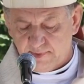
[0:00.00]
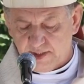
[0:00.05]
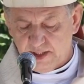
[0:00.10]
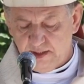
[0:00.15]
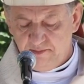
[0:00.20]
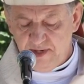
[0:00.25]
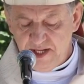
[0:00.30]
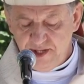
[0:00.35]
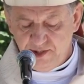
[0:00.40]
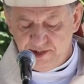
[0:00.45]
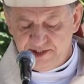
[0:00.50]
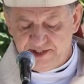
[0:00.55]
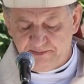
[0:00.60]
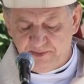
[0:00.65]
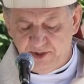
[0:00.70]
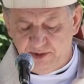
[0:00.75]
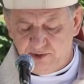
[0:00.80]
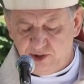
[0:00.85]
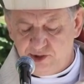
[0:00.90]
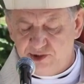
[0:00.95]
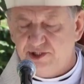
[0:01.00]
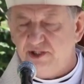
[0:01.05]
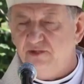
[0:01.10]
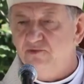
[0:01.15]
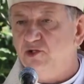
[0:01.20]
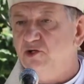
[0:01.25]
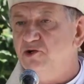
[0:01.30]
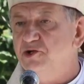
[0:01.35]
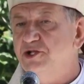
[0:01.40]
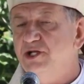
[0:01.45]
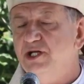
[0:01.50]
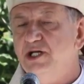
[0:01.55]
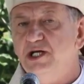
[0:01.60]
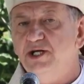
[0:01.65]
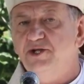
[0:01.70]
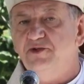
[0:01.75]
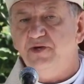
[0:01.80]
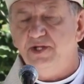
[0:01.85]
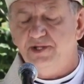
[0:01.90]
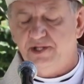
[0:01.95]
Będąc proboszczem w kościele
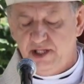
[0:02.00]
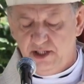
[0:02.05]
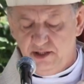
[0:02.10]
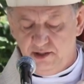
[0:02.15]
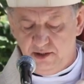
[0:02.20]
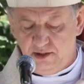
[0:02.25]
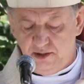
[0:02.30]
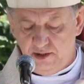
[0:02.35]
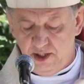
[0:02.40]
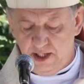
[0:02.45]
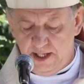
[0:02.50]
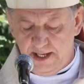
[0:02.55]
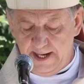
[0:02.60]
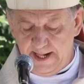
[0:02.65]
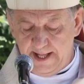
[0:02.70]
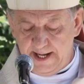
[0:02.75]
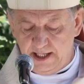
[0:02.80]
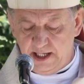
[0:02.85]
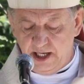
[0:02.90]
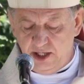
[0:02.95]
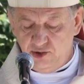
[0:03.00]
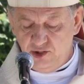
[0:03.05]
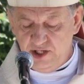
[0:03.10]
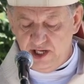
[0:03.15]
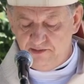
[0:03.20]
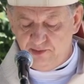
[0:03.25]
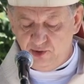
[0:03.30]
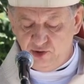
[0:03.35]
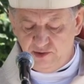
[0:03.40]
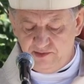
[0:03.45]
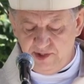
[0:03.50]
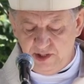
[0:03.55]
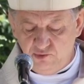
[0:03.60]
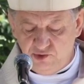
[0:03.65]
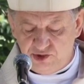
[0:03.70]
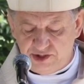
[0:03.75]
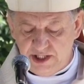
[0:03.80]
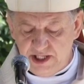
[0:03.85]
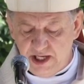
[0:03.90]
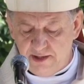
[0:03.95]
świętego Karola
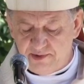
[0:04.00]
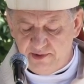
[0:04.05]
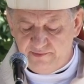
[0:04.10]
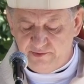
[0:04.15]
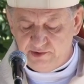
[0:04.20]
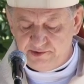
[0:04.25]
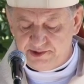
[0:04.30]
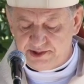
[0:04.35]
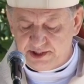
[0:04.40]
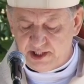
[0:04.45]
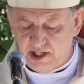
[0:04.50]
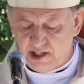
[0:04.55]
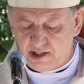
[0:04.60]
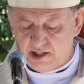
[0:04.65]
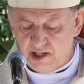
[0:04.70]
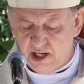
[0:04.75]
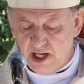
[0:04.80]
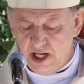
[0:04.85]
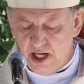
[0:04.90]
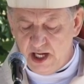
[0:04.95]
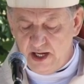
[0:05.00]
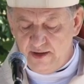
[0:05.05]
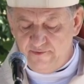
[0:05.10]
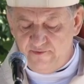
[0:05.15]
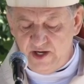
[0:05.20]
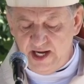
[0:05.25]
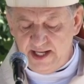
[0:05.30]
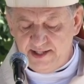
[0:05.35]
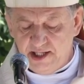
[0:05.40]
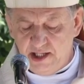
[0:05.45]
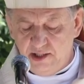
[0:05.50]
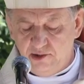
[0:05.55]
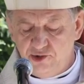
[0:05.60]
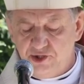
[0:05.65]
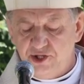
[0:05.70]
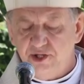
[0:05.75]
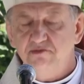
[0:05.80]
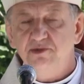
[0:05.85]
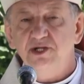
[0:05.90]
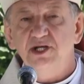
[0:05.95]
Boromeusza na Powązkach w latach
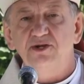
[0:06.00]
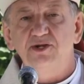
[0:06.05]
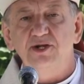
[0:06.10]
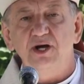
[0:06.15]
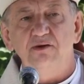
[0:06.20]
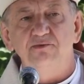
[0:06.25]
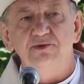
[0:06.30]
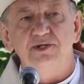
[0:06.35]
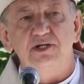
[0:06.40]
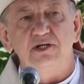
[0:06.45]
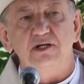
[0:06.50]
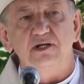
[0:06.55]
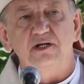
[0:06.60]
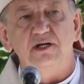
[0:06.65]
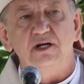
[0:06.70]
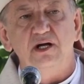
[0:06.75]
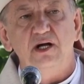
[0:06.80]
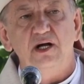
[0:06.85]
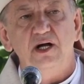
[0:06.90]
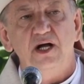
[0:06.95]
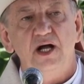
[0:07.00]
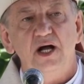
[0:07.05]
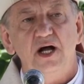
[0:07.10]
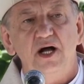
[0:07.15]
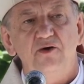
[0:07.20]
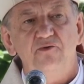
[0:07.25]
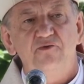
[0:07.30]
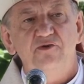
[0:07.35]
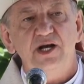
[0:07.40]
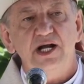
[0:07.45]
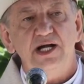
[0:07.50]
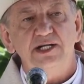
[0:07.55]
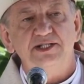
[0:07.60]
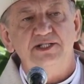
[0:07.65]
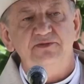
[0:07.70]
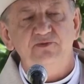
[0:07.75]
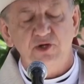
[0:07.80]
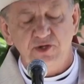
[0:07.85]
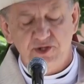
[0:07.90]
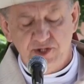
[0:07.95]
80. wraz z
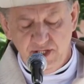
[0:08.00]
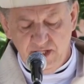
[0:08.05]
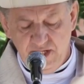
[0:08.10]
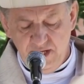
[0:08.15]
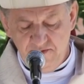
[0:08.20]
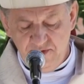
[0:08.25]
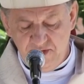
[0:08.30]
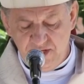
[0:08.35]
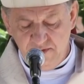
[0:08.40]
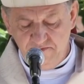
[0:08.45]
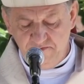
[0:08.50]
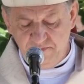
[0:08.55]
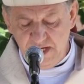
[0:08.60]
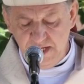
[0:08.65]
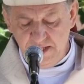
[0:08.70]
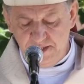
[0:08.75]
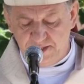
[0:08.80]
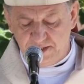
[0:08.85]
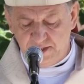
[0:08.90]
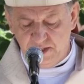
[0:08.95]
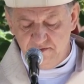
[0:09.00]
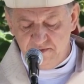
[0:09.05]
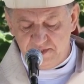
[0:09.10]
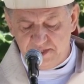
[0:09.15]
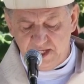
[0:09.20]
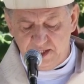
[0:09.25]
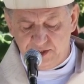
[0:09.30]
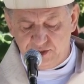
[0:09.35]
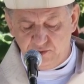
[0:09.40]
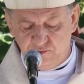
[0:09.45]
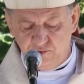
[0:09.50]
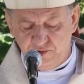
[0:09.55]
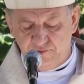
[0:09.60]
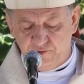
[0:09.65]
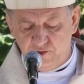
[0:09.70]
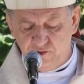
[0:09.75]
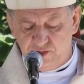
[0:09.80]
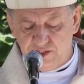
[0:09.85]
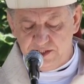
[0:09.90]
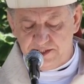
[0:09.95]
Wojciechem Ziembińskim zaczął
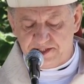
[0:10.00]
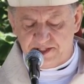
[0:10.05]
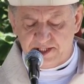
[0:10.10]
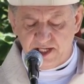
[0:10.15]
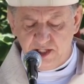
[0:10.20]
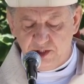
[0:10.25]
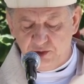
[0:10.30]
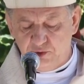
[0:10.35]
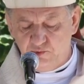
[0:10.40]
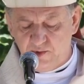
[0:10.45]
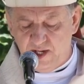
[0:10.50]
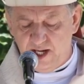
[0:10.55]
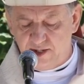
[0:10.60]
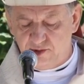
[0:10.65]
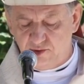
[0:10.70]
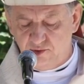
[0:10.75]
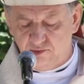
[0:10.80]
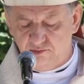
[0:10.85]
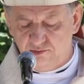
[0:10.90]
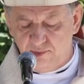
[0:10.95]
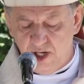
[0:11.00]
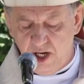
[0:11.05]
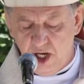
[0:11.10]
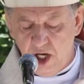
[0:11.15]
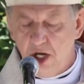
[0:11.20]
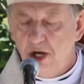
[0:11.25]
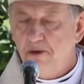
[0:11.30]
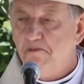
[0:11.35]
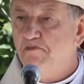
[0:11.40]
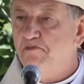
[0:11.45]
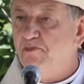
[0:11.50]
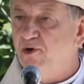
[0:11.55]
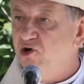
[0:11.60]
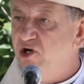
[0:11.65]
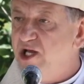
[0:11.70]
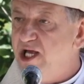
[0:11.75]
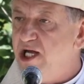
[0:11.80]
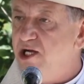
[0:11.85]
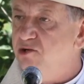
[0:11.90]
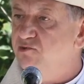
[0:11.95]
tworzyć sanktuarium
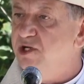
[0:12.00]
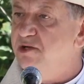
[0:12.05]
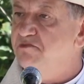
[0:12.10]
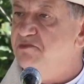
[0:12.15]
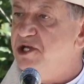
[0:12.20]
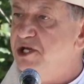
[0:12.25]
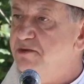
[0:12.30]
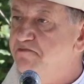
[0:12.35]
poległym i